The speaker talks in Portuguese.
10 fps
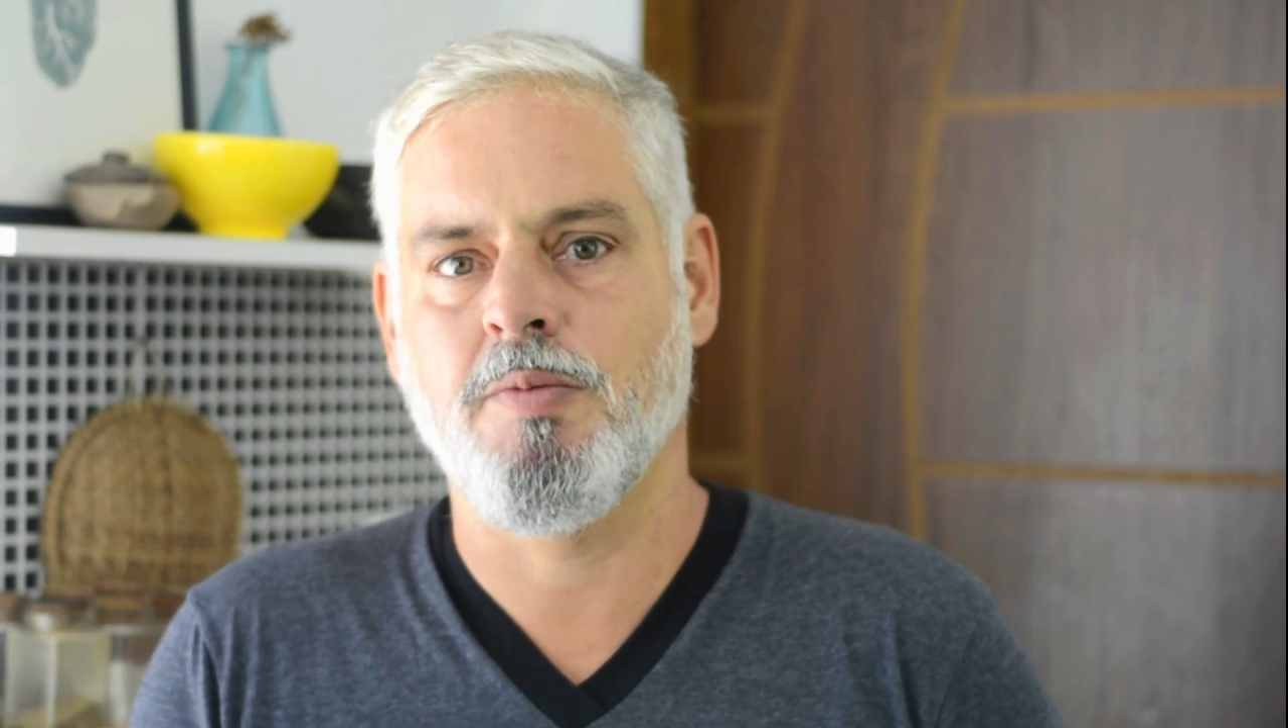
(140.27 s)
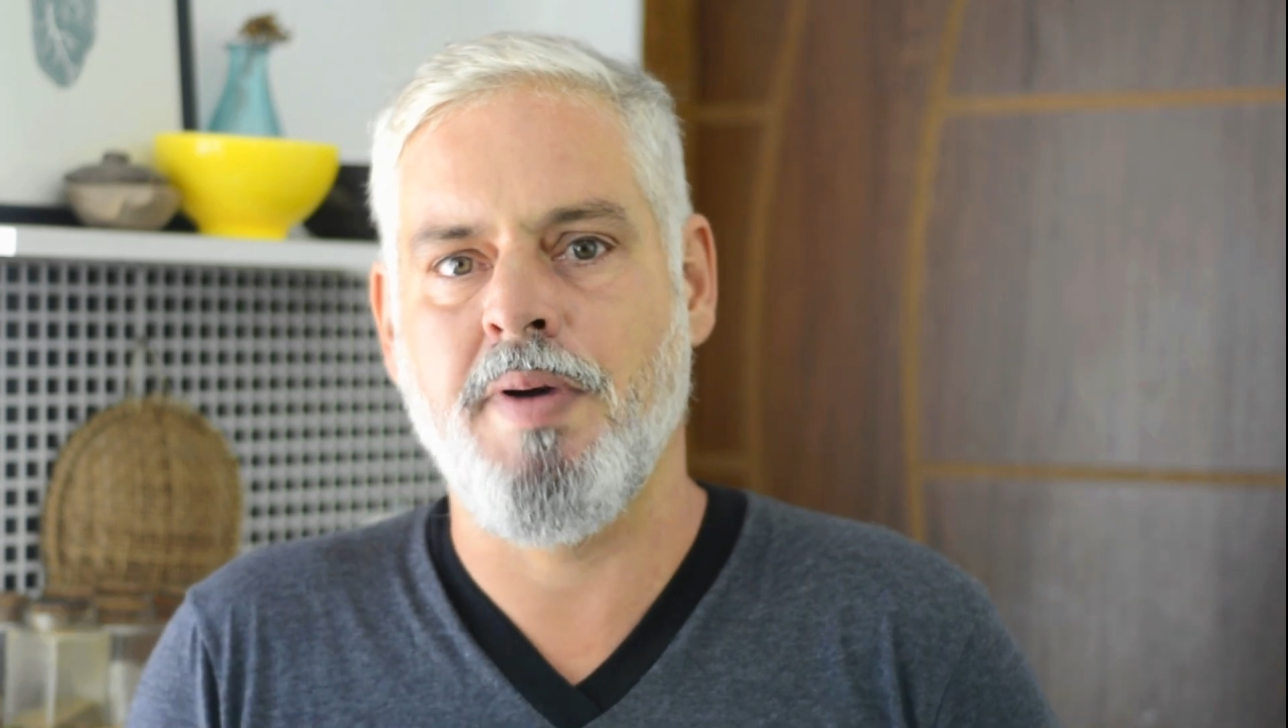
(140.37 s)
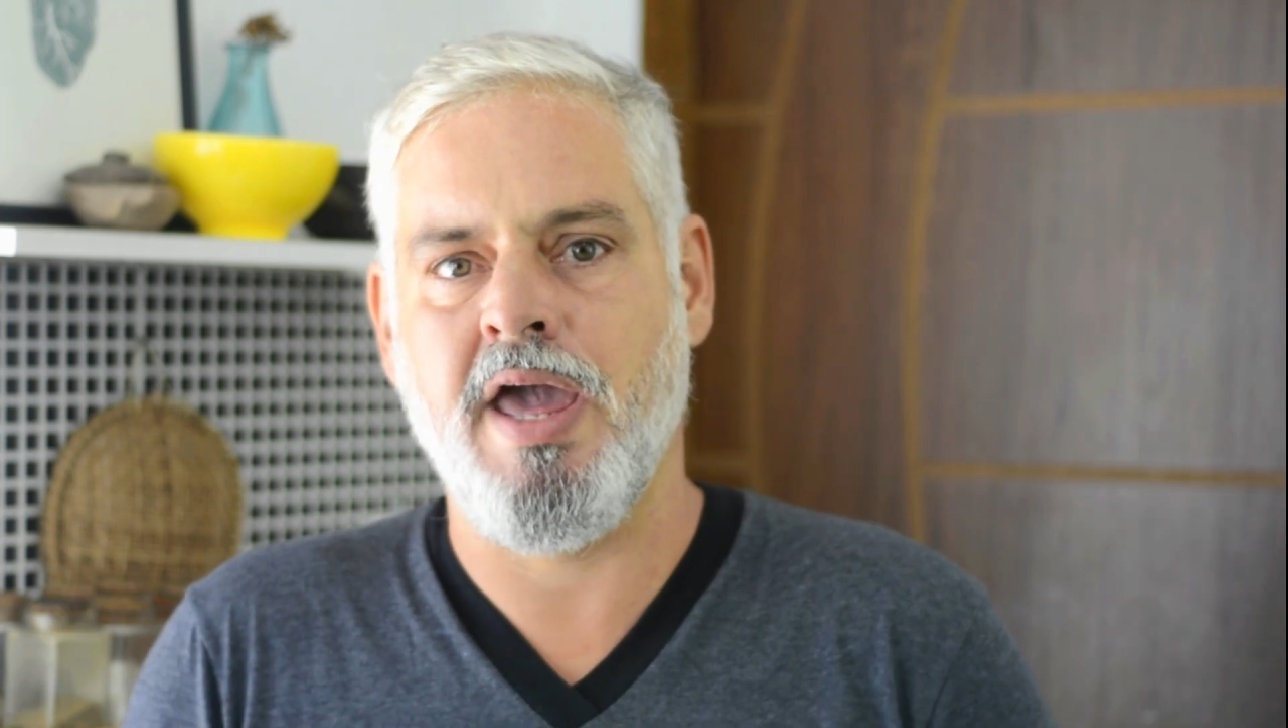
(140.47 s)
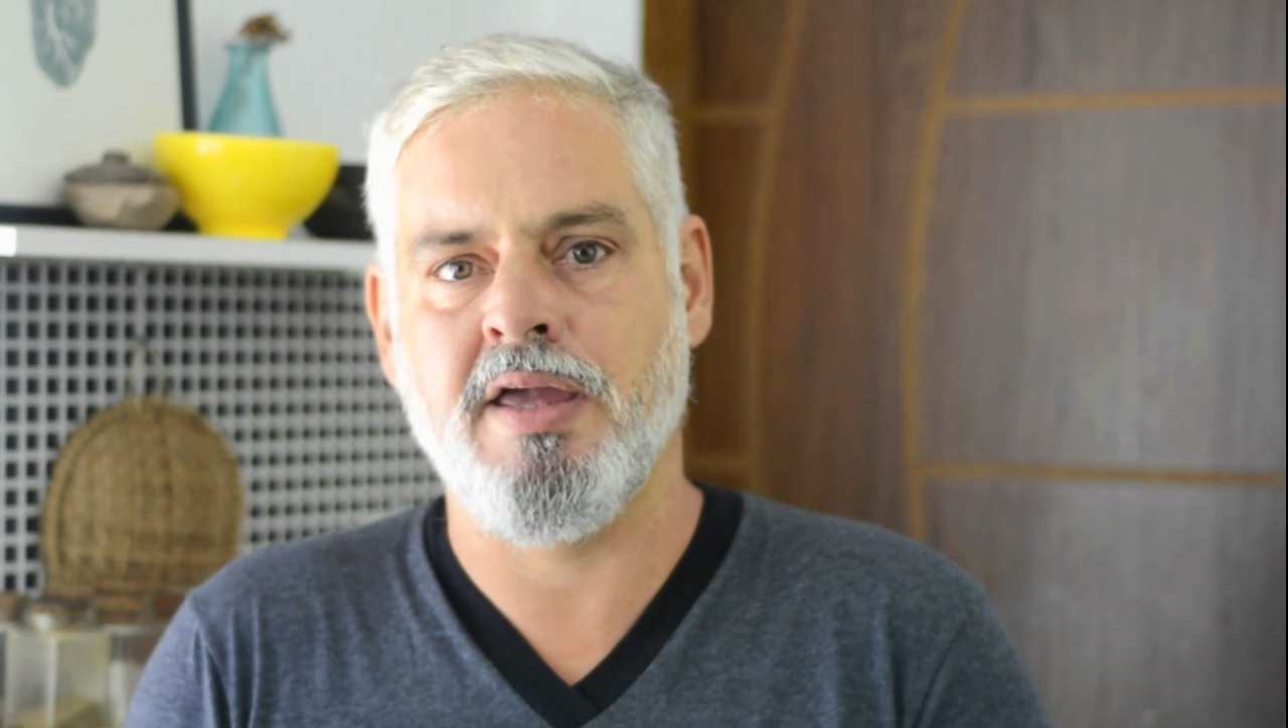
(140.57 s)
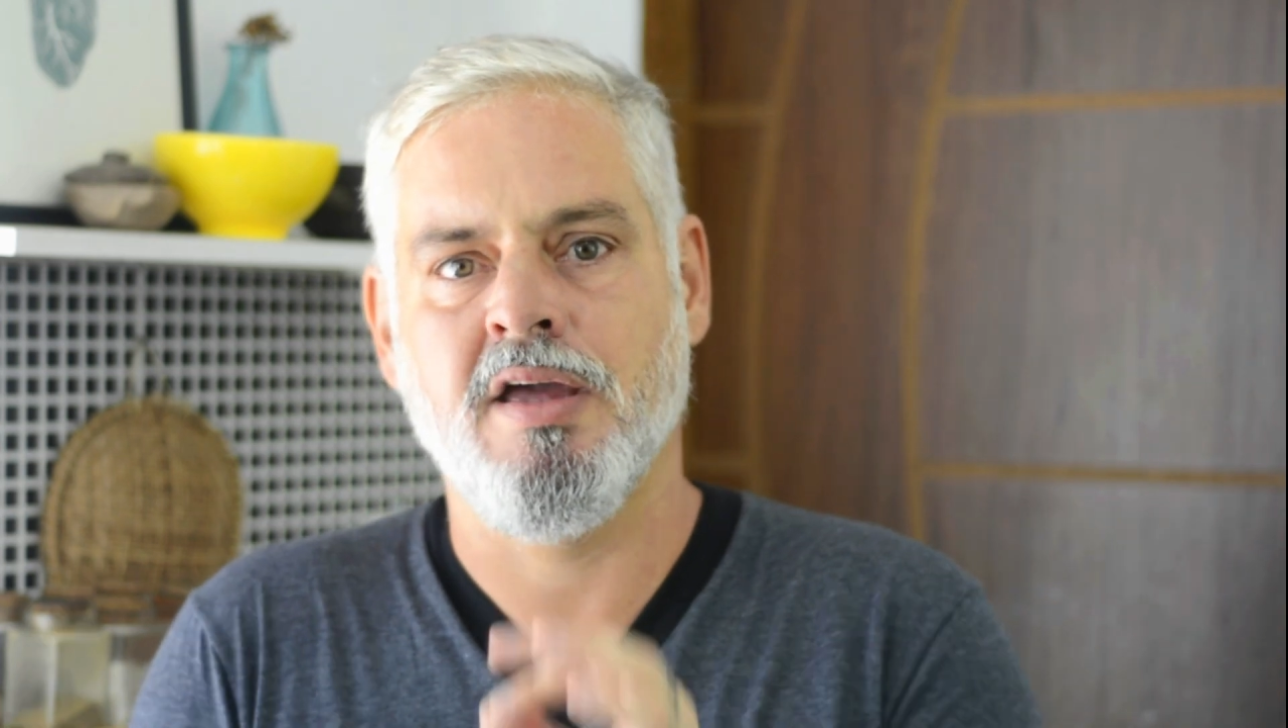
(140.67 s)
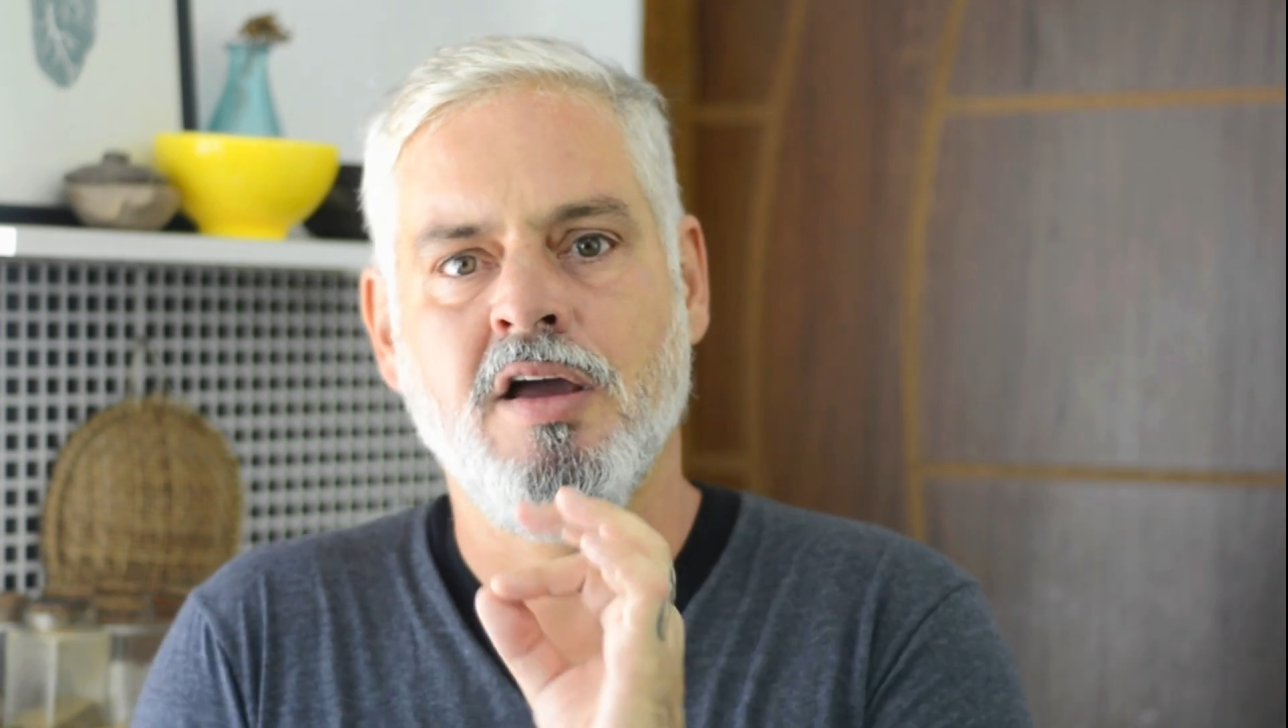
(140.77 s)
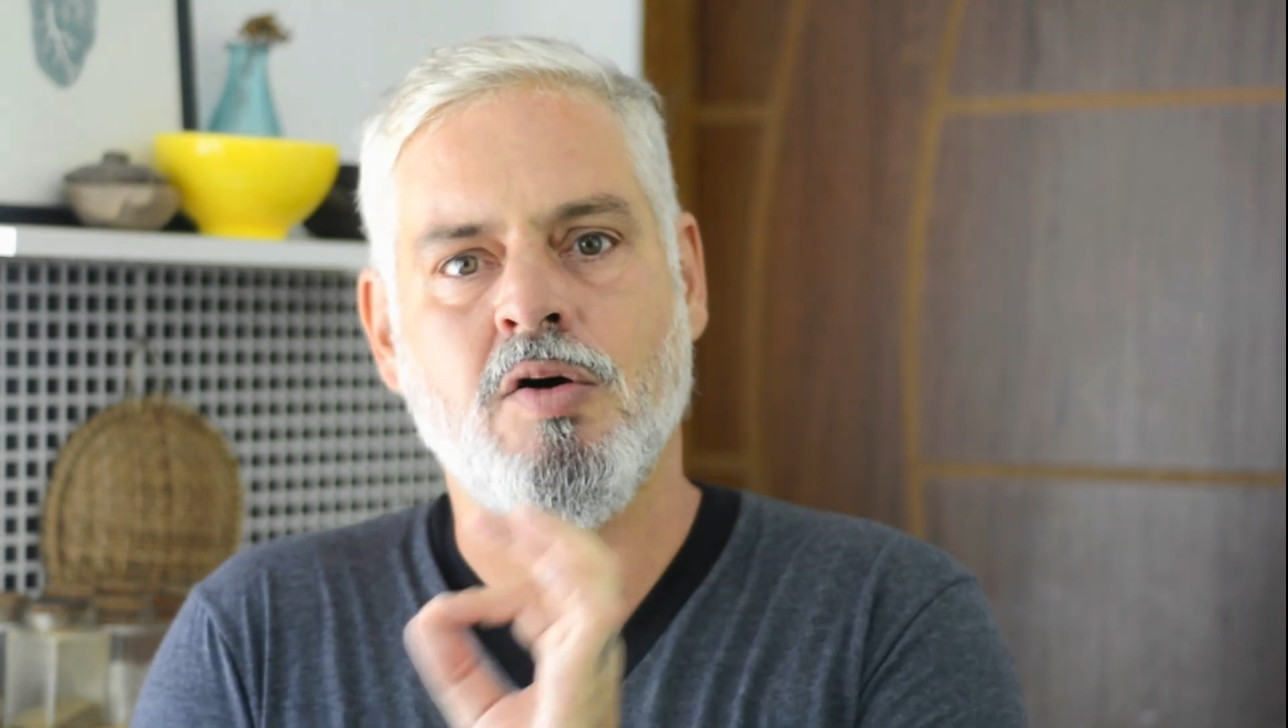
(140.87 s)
bem